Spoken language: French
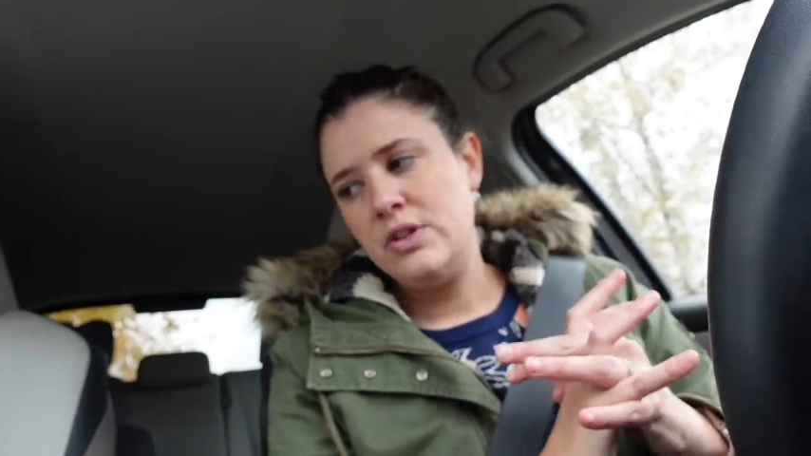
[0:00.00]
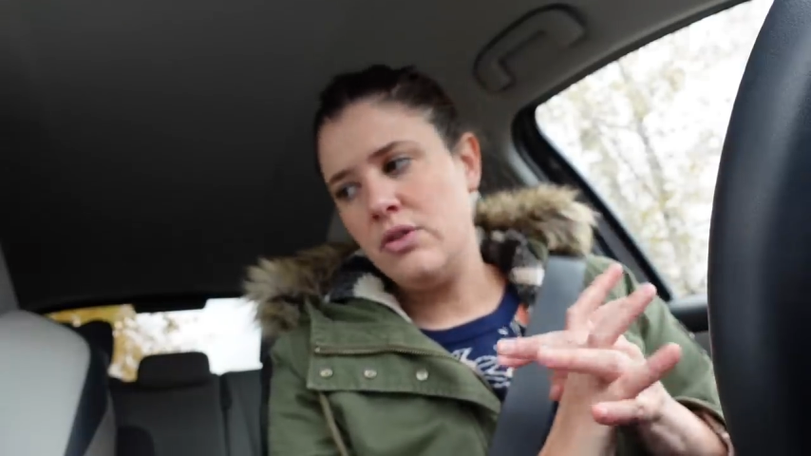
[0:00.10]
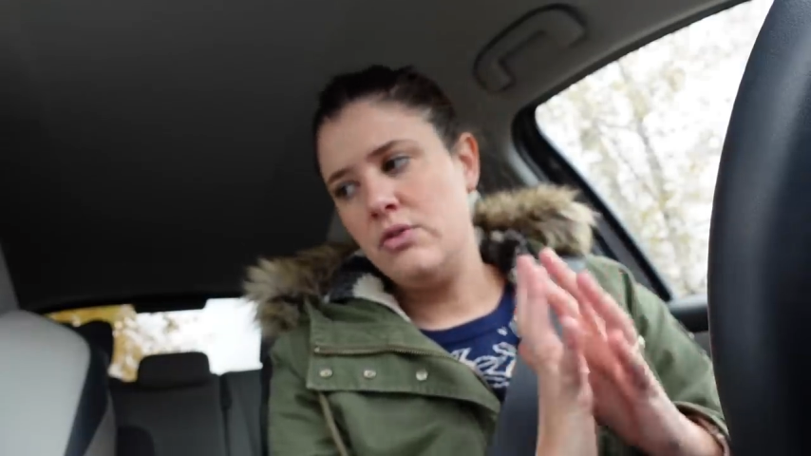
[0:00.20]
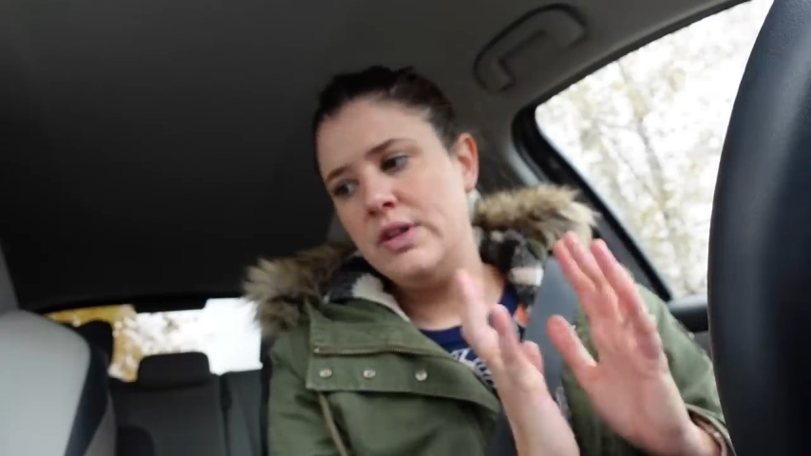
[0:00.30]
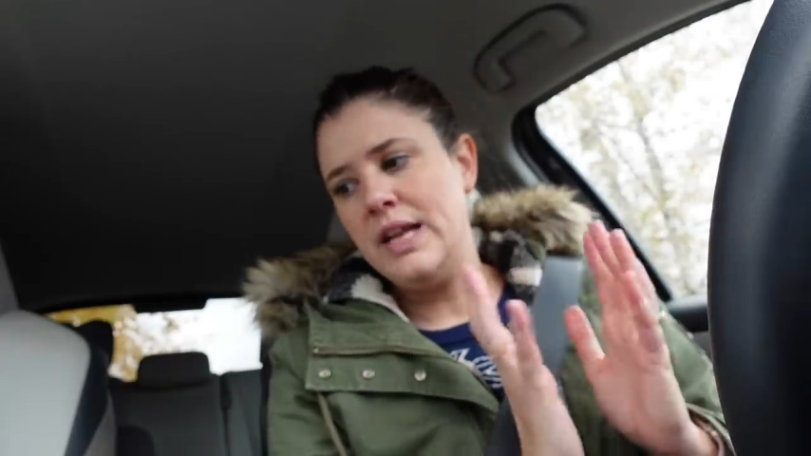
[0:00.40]

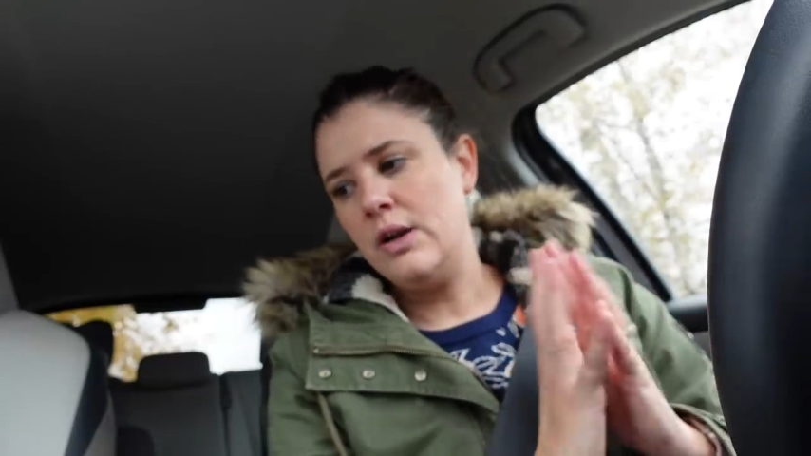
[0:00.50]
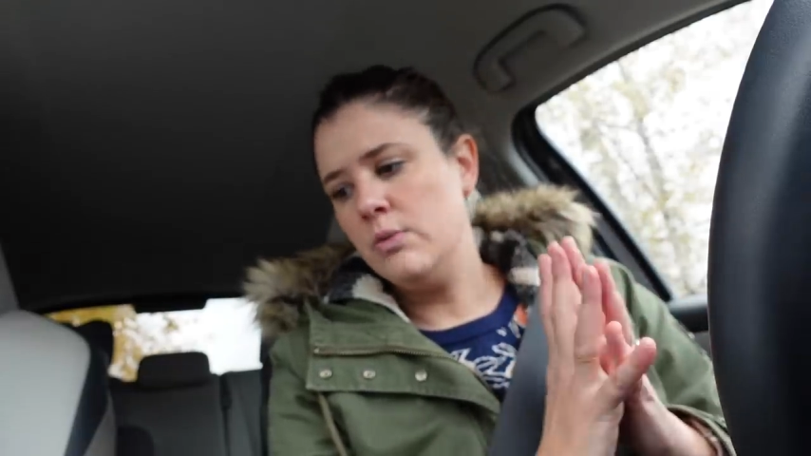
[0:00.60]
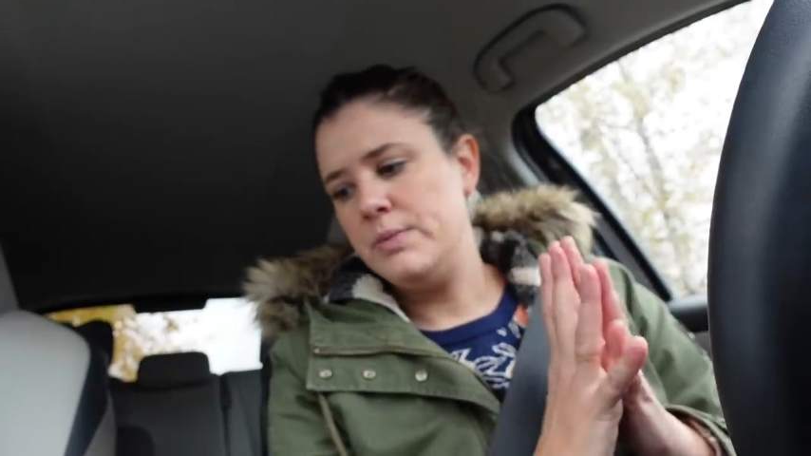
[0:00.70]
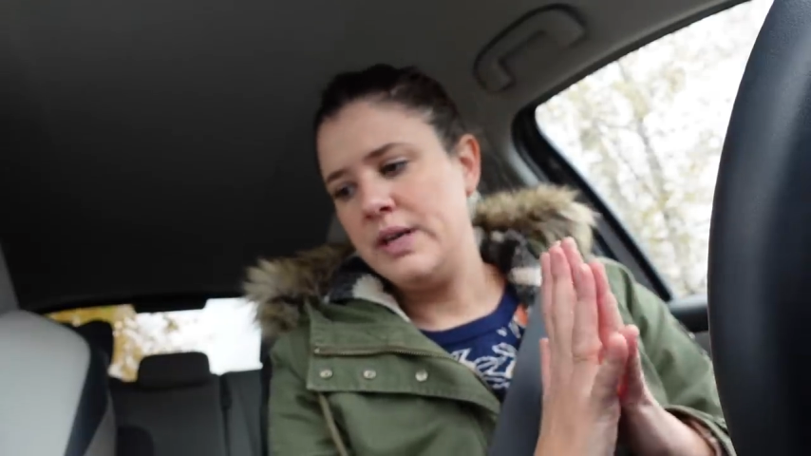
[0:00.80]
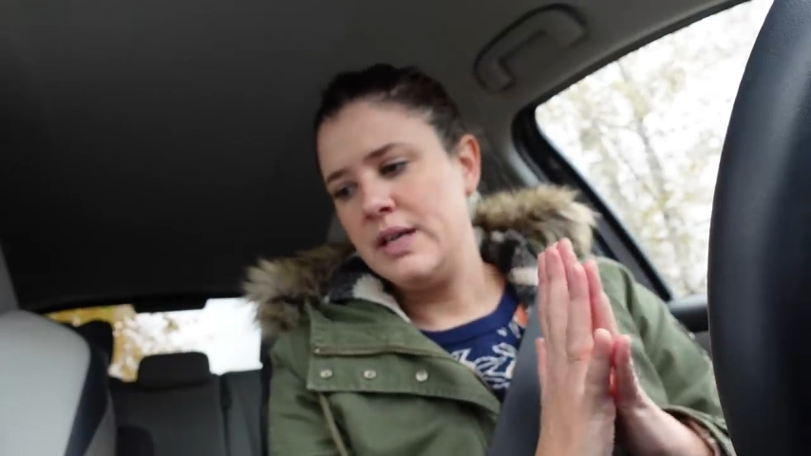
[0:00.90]
étant donné que la
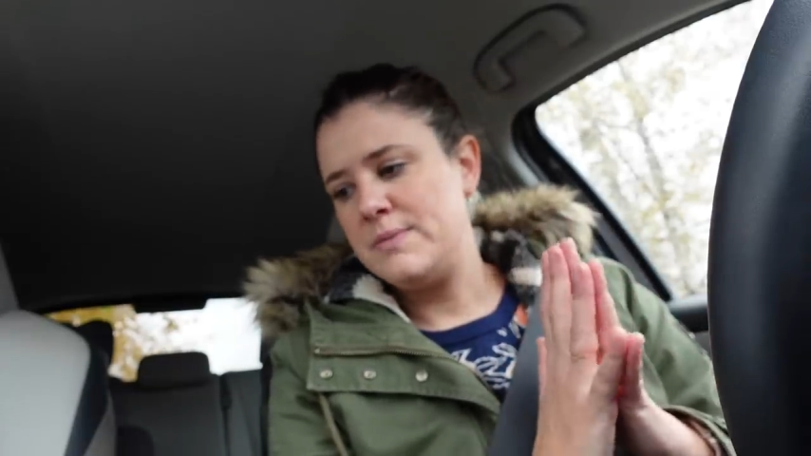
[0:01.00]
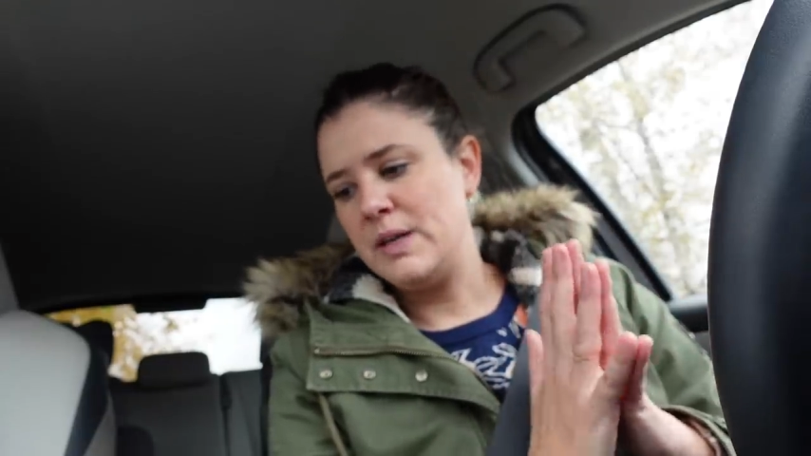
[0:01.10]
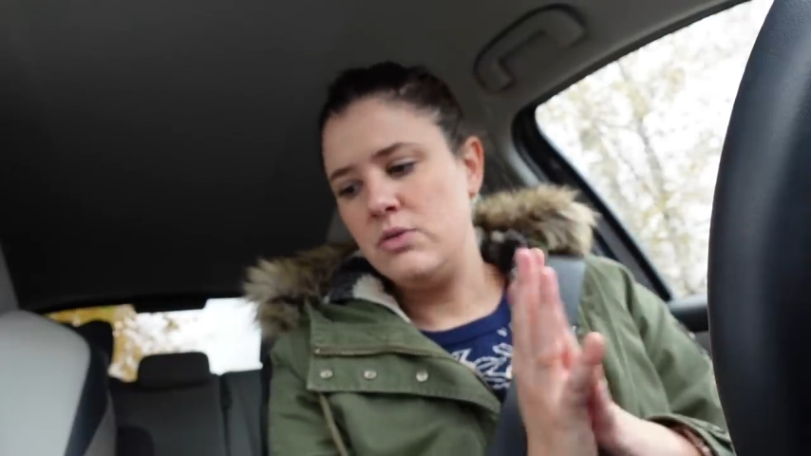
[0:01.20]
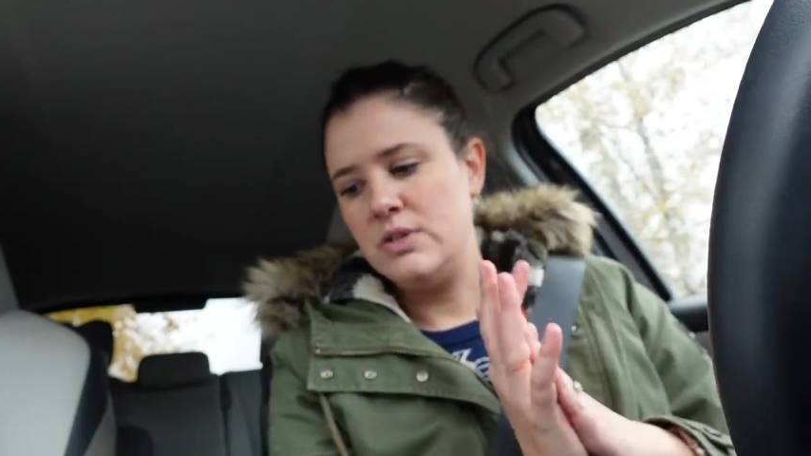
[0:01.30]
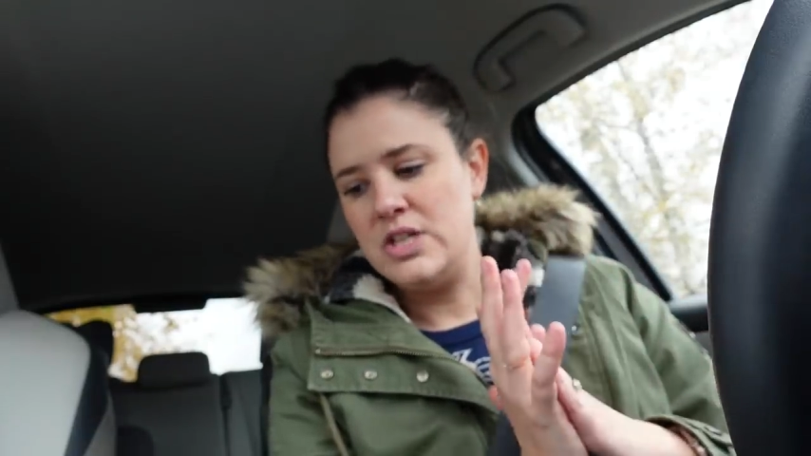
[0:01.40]
combi
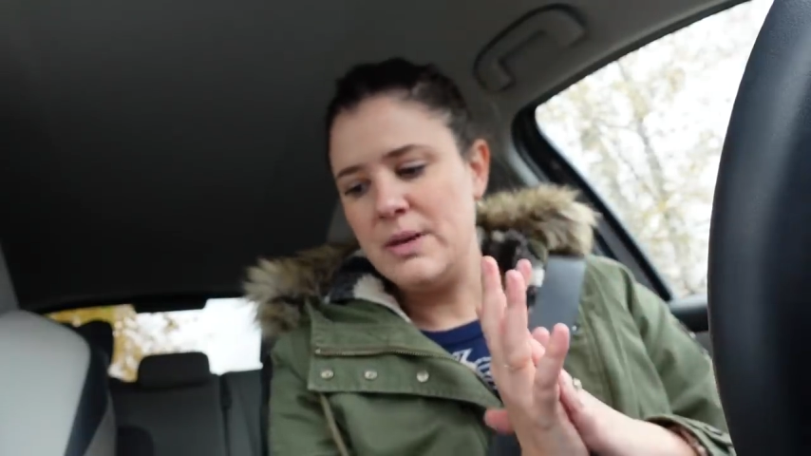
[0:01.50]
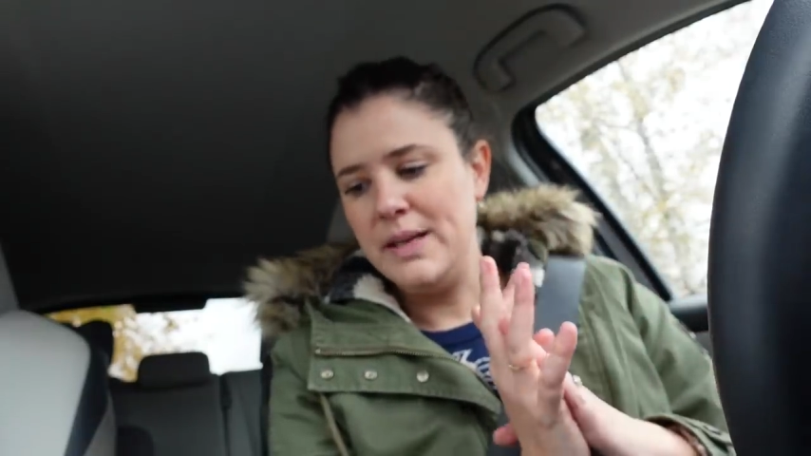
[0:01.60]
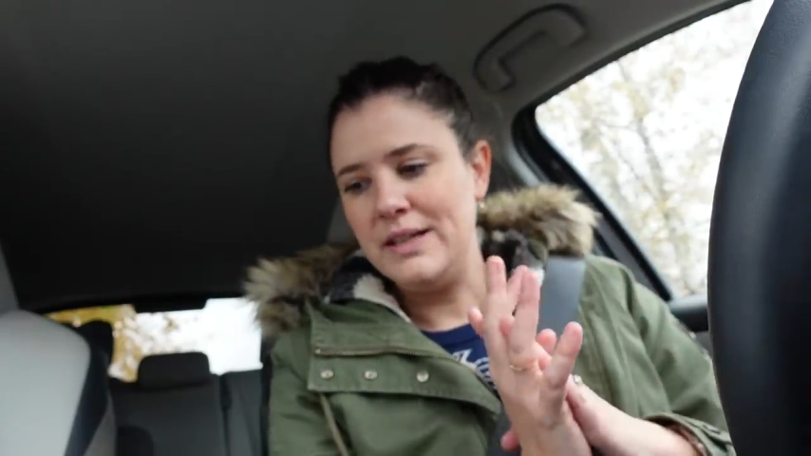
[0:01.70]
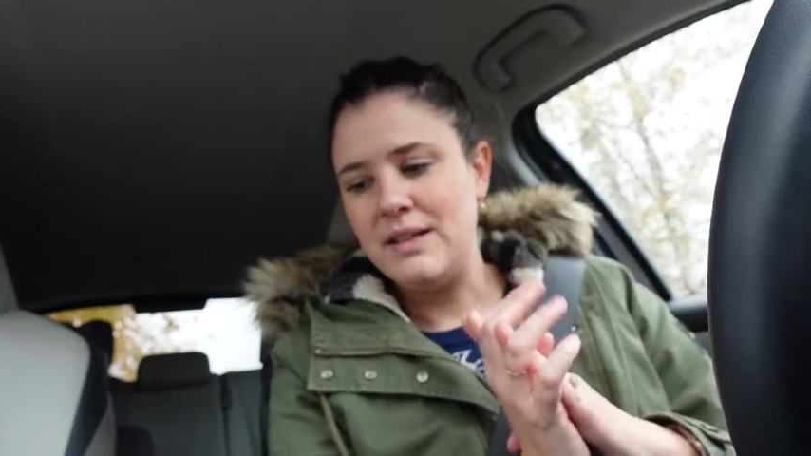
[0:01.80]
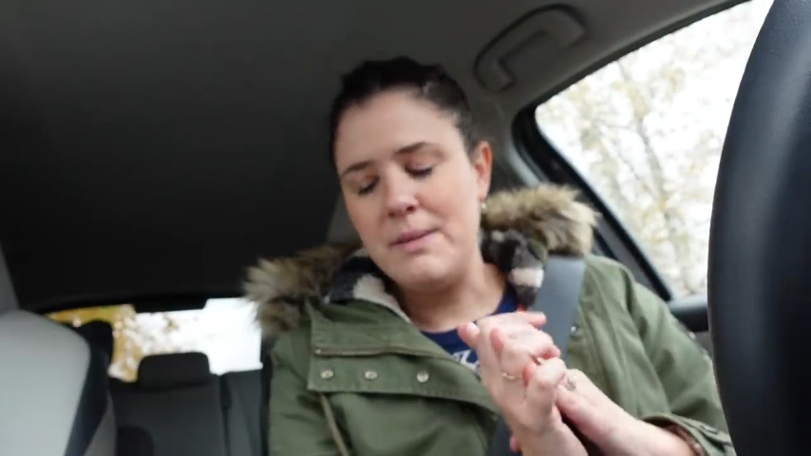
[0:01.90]
respecte déjà
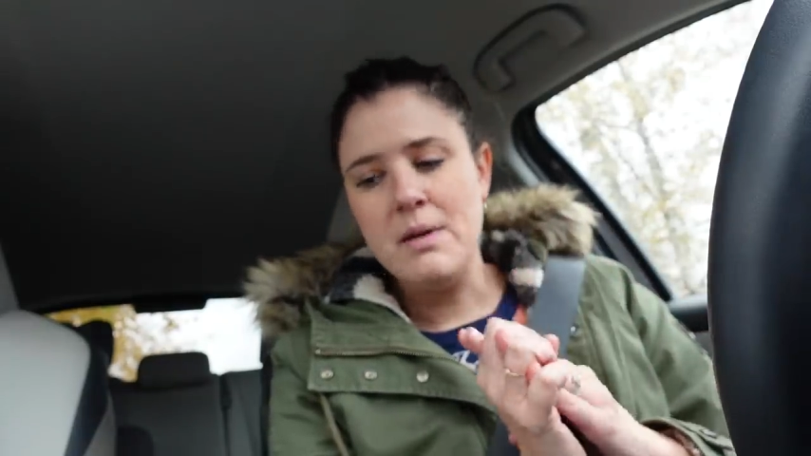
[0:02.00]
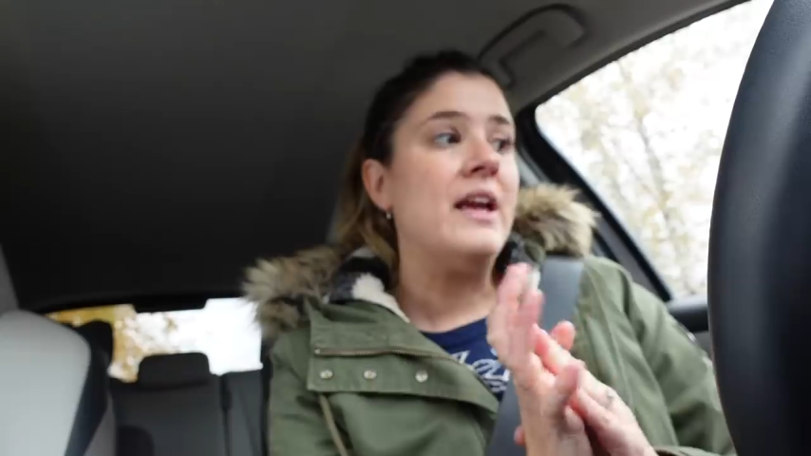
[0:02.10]
bien le thème.